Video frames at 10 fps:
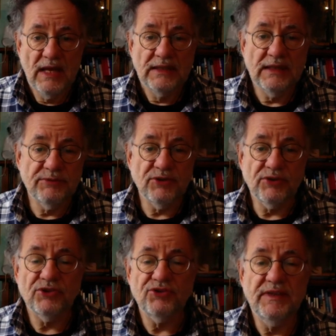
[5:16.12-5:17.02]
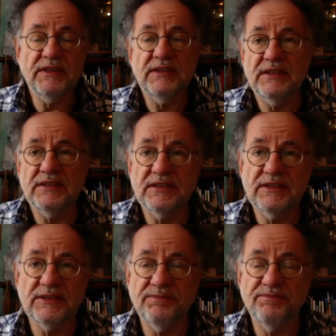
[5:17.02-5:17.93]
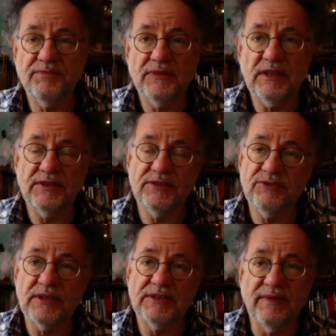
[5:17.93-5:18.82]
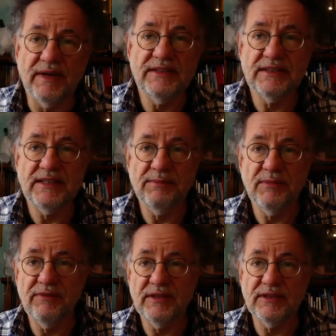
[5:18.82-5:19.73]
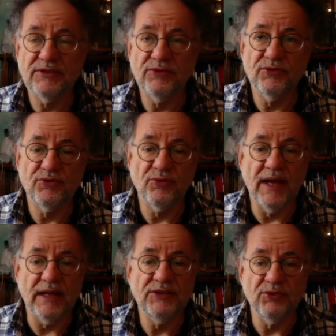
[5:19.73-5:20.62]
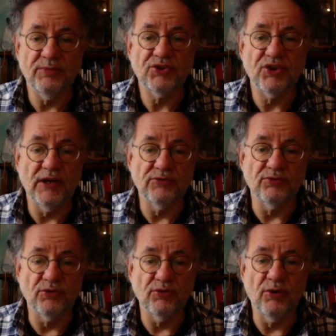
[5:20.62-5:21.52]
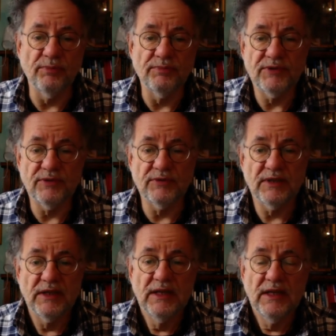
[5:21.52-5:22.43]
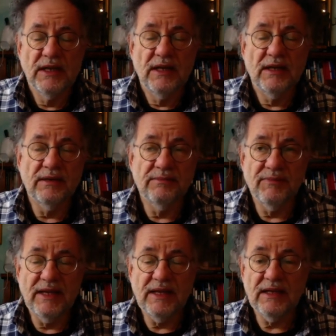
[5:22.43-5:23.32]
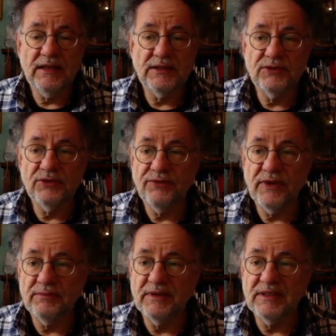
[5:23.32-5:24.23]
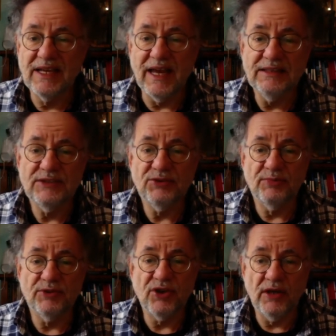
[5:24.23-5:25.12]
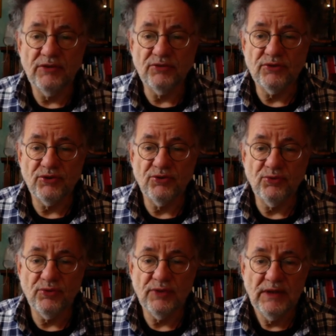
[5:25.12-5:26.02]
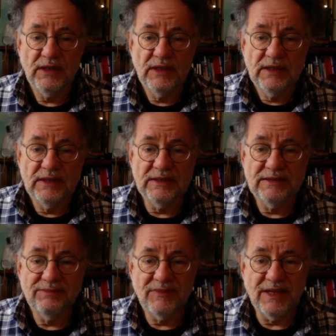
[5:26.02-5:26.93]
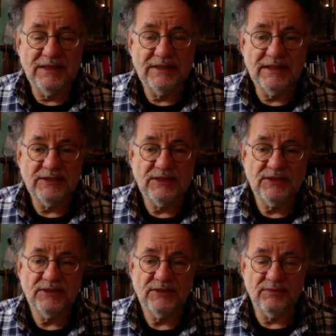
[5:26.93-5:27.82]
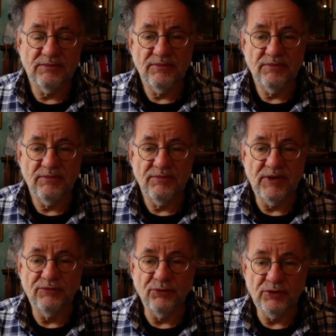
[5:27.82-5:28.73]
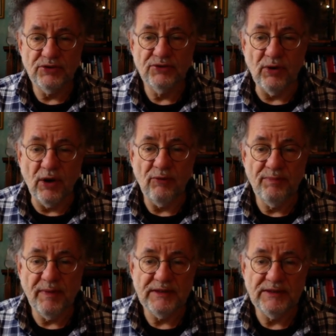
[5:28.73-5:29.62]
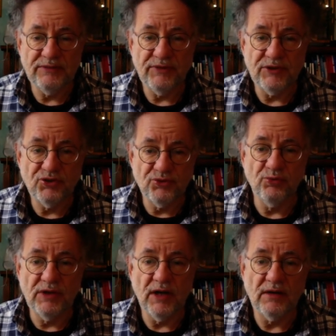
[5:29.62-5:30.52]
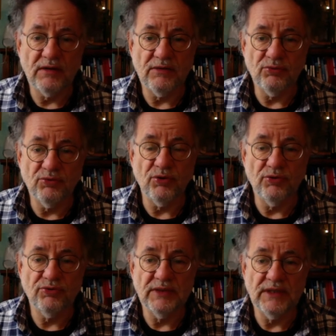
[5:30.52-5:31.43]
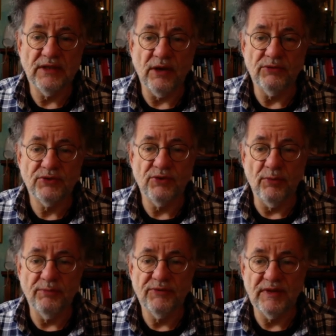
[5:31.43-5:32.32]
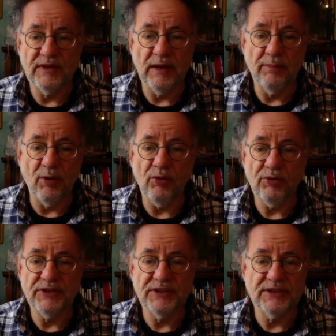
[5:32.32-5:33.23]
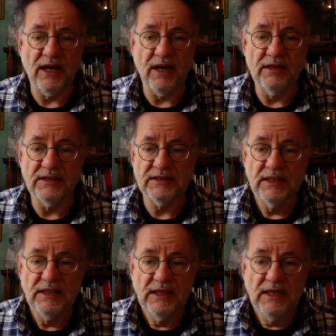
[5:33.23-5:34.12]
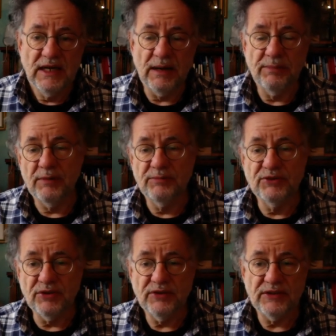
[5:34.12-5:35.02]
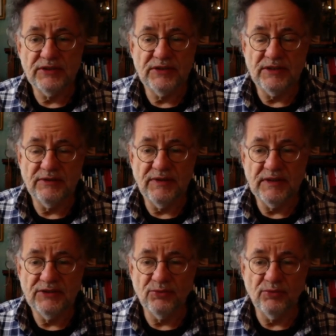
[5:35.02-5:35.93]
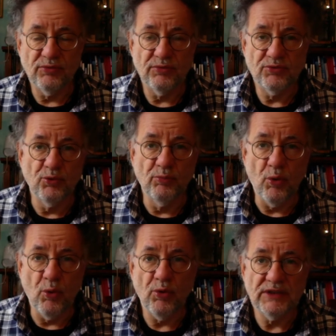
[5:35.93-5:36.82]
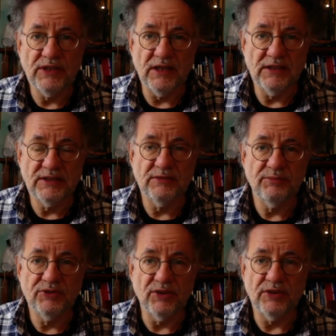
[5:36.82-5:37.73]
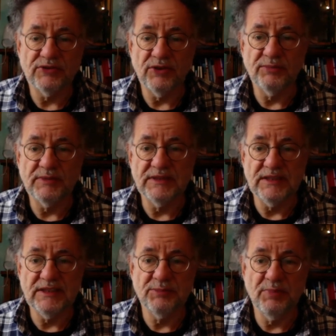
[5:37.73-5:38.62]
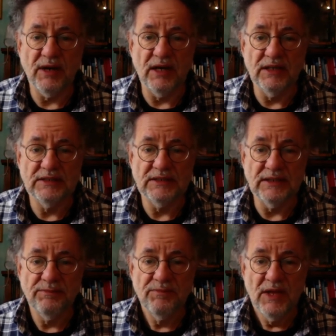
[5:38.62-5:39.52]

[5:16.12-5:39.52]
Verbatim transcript: Ja, besonders schwierig ist es, das ist so das zweite Thema, wenn es so zu Grenzüberschreitungen kommt. Und ähm, Ekel hat insofern mit Grenzüberschreitung zu tun, ähm, als dass, ähm, wenn Wunden so aufbrechen, wenn Stuhlgang unkontrolliert rauskommt, wenn Erbrochenes da ist, aber besonders, äh, wenn so Tumore da sind, besonders auch im Gesichtsbereich, ja,